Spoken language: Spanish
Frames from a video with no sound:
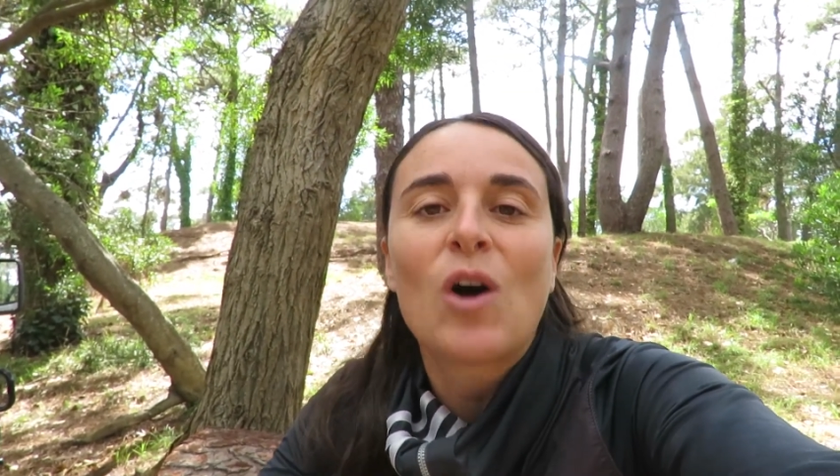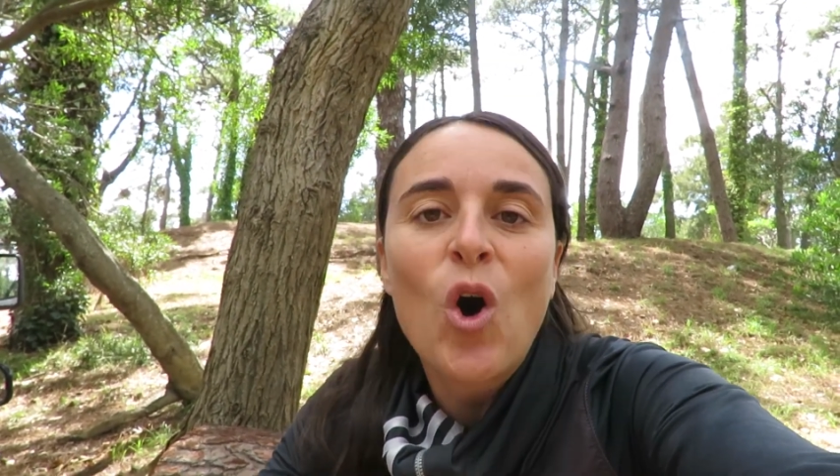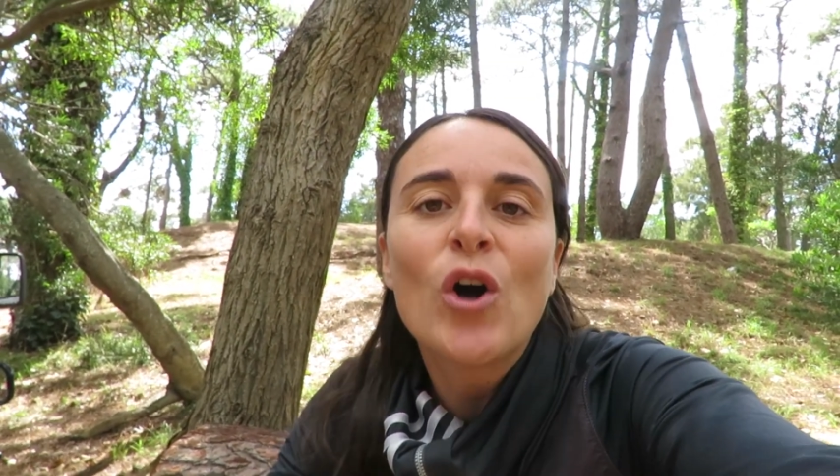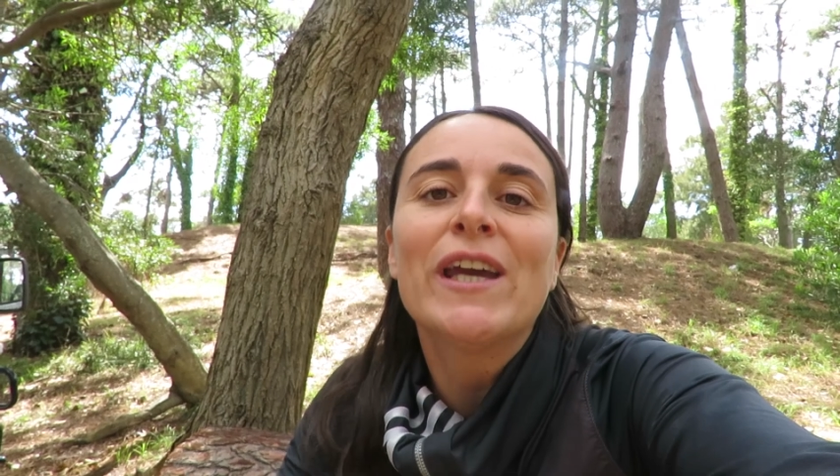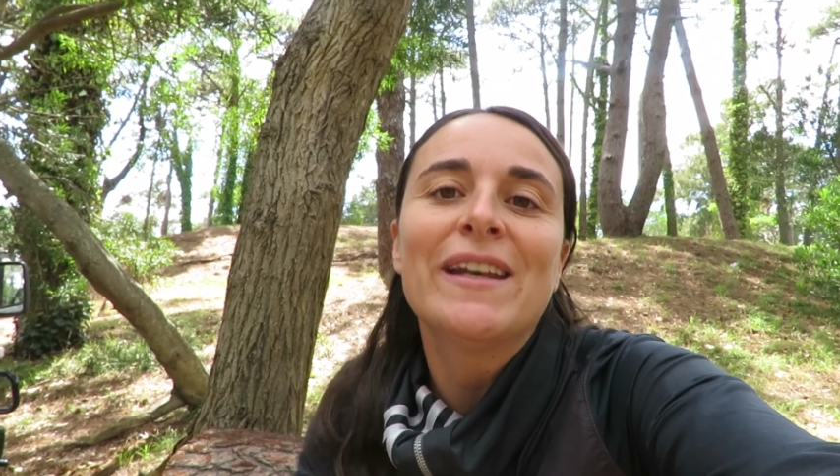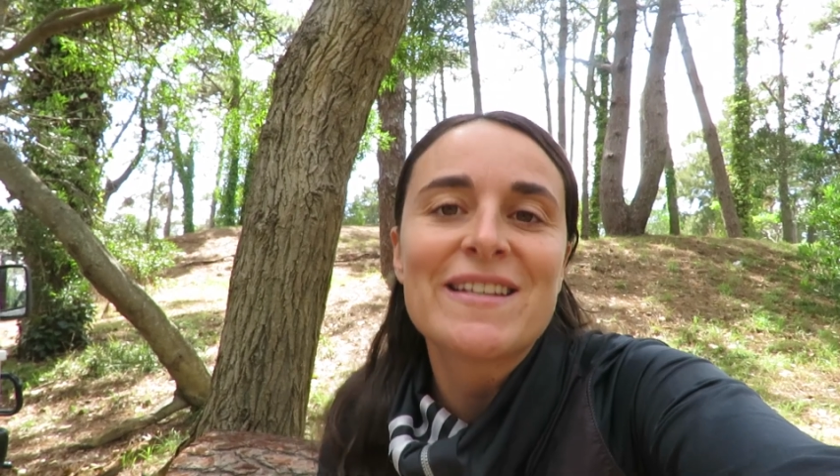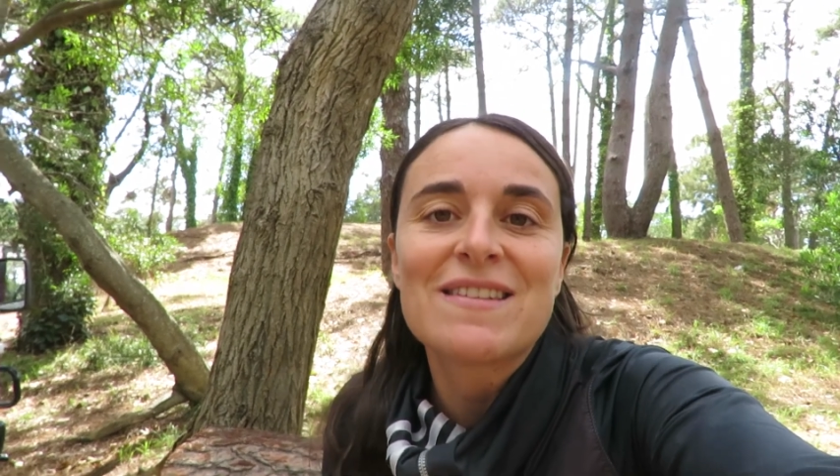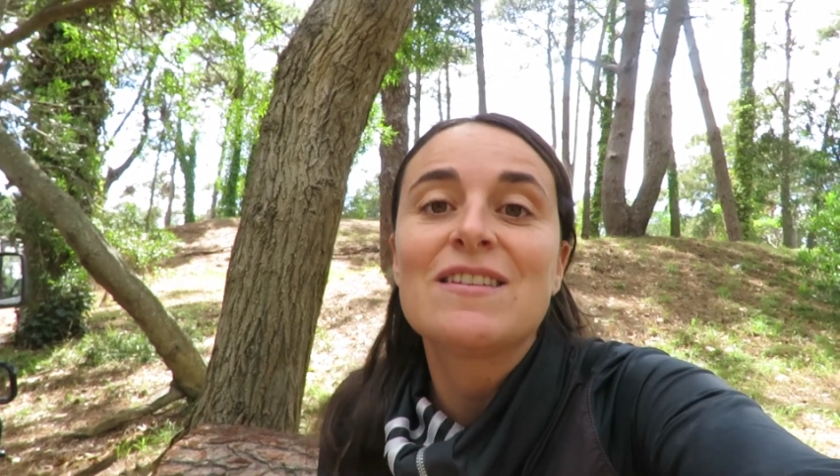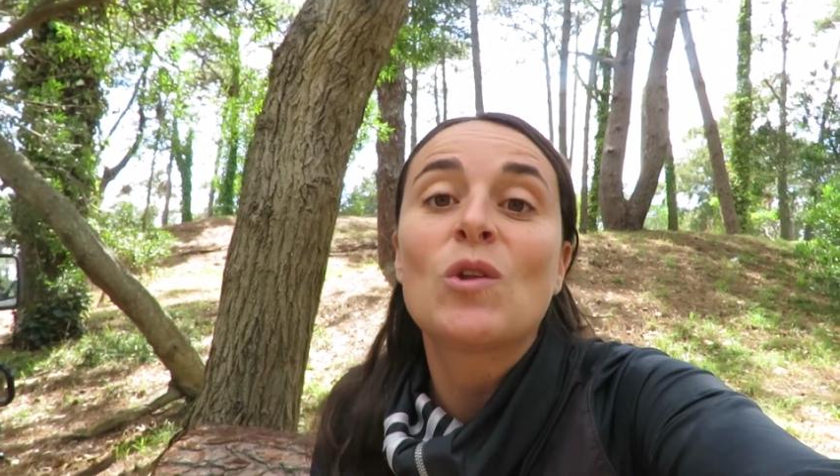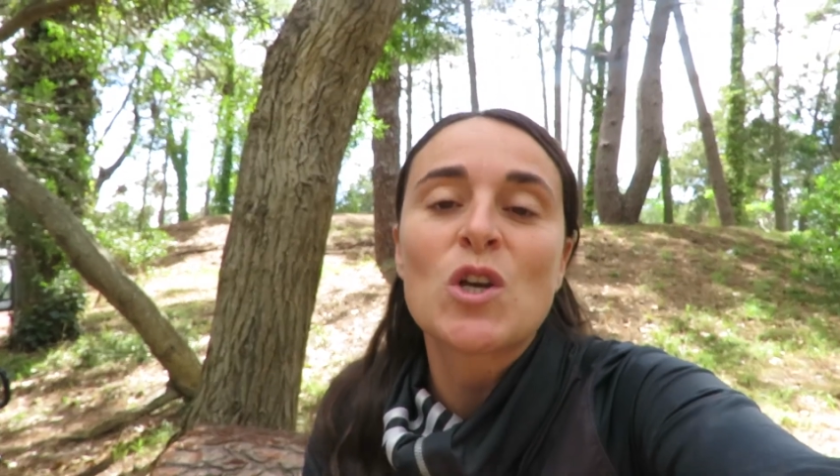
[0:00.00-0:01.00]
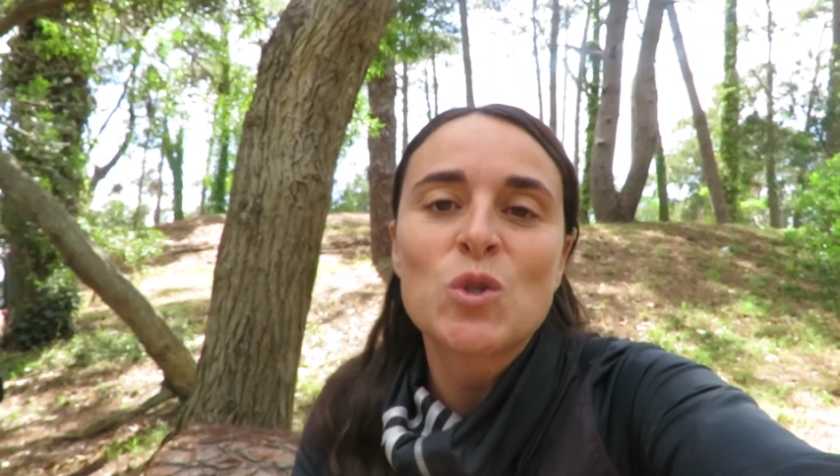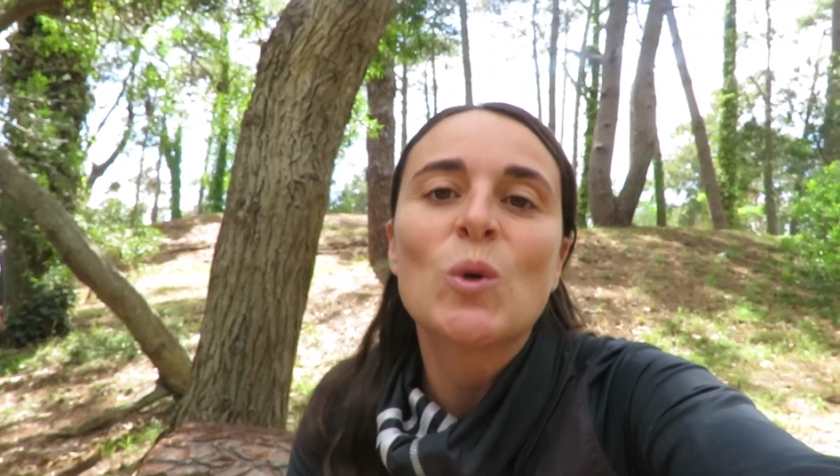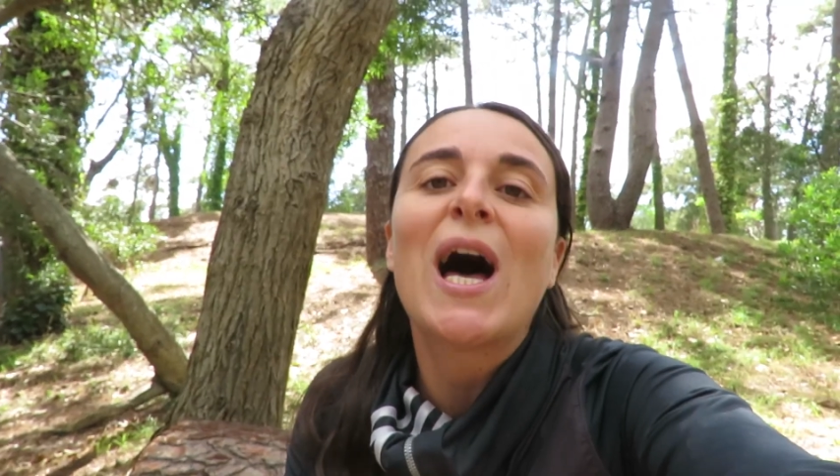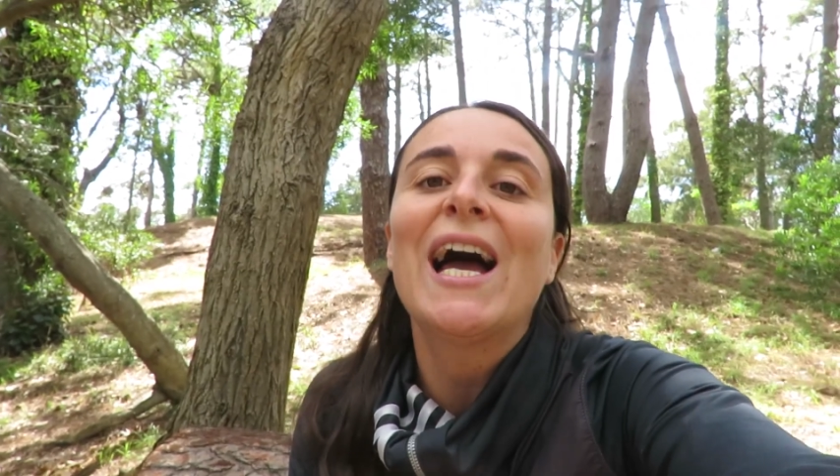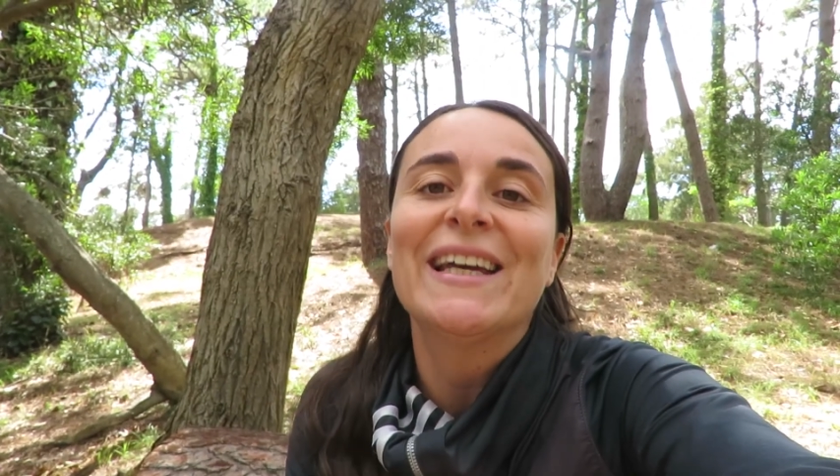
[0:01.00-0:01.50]
hoy necesito
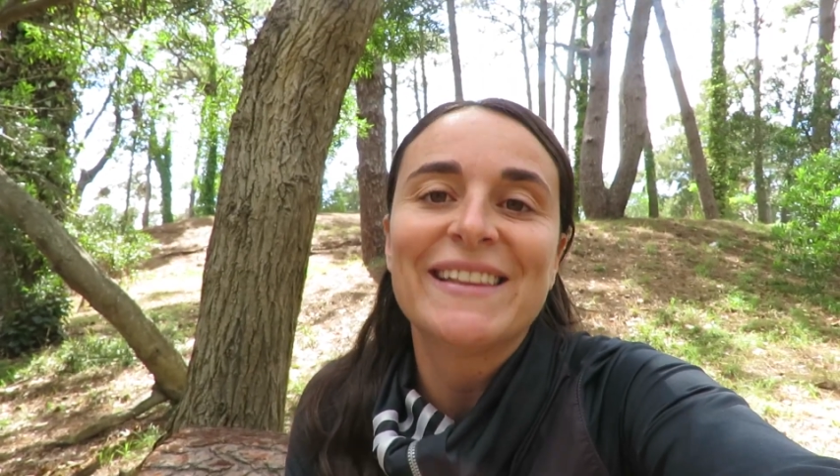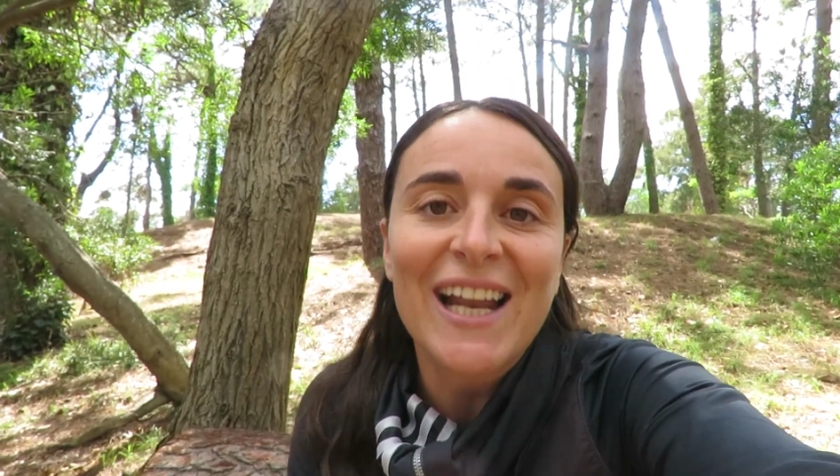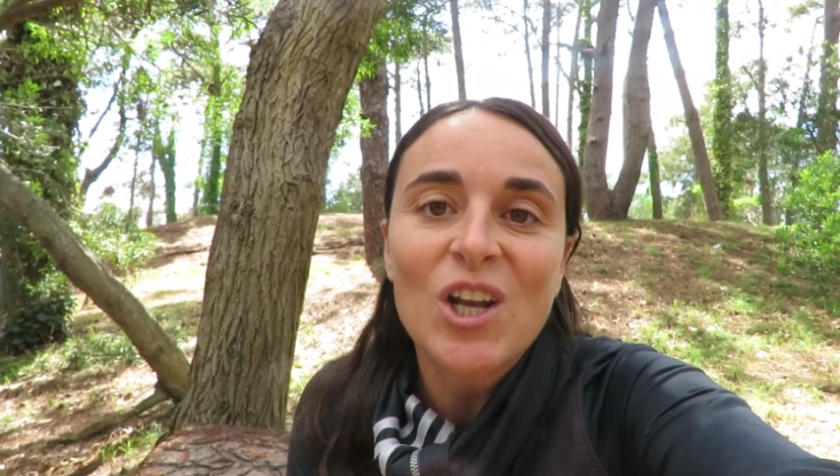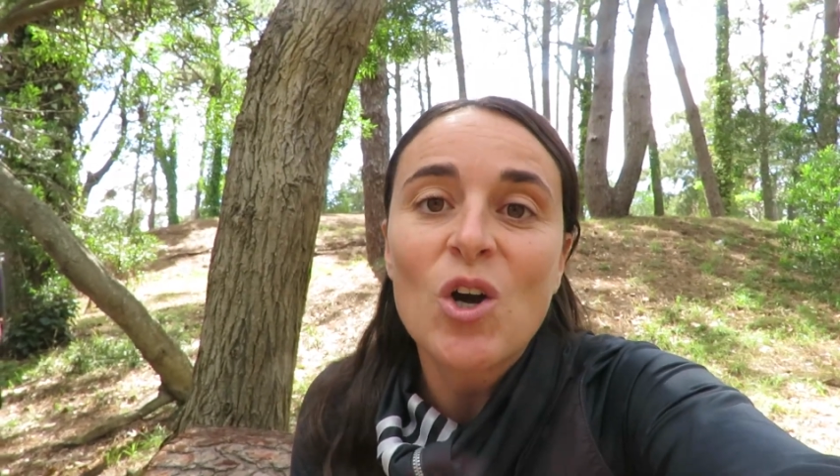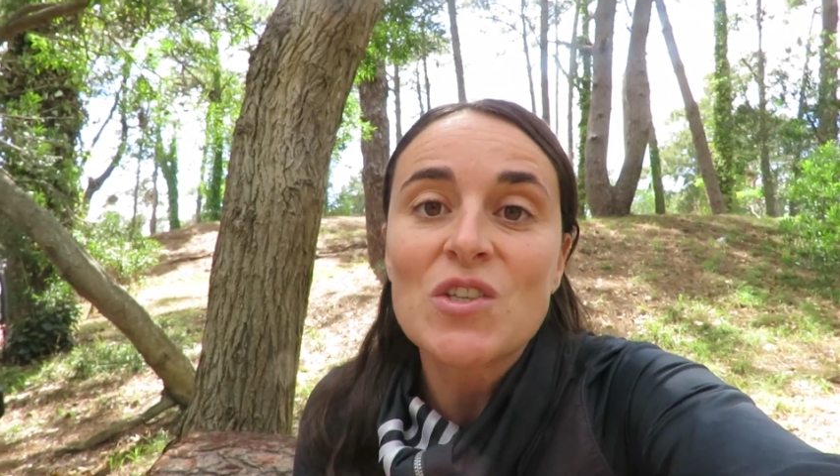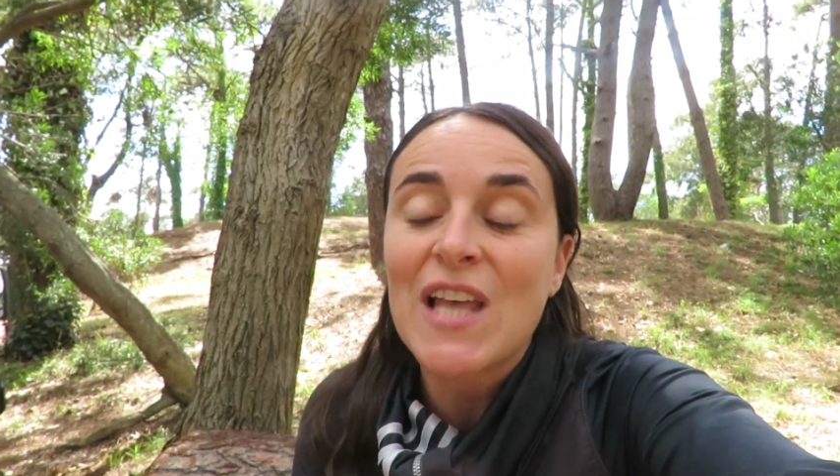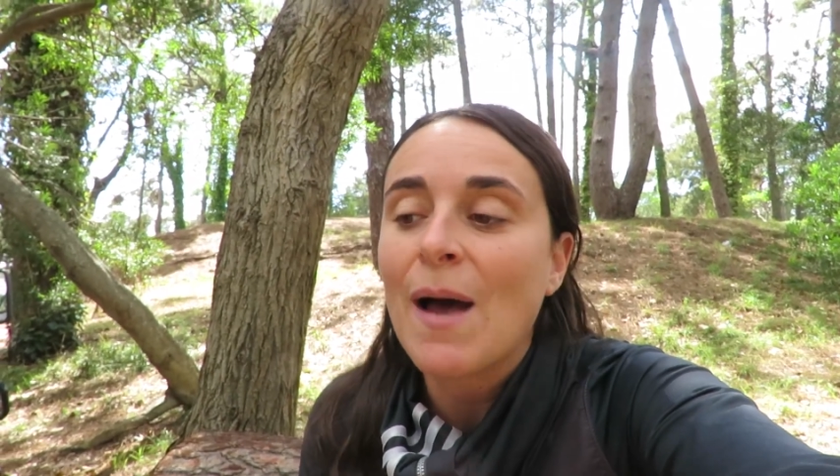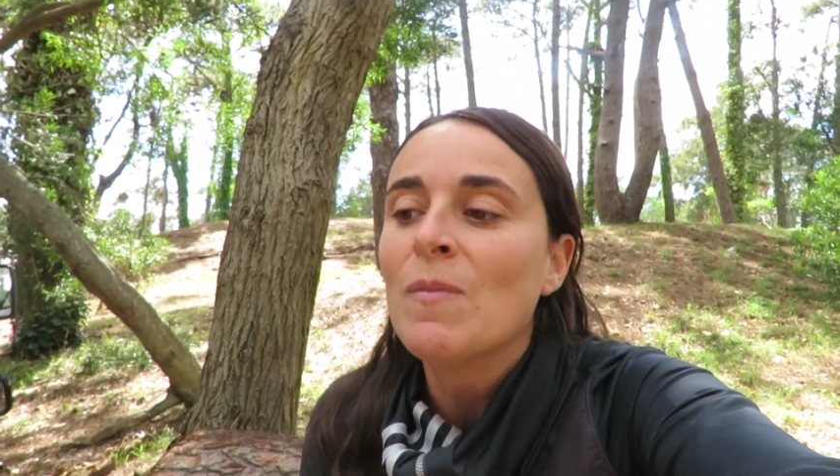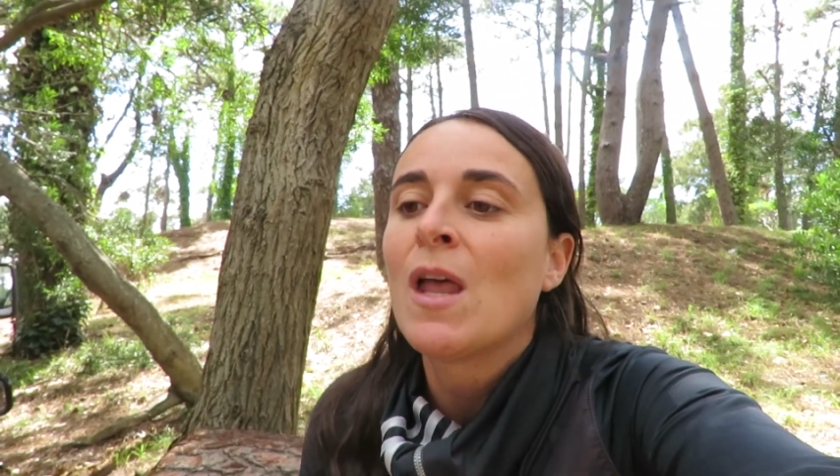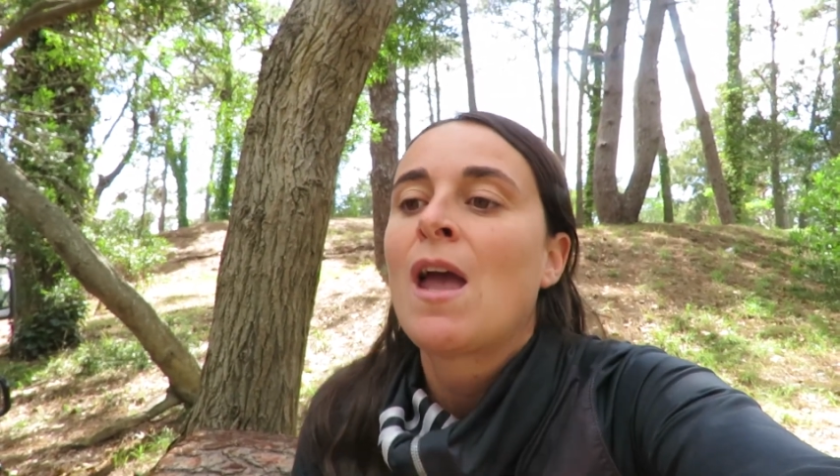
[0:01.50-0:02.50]
ayuda en tal cosa.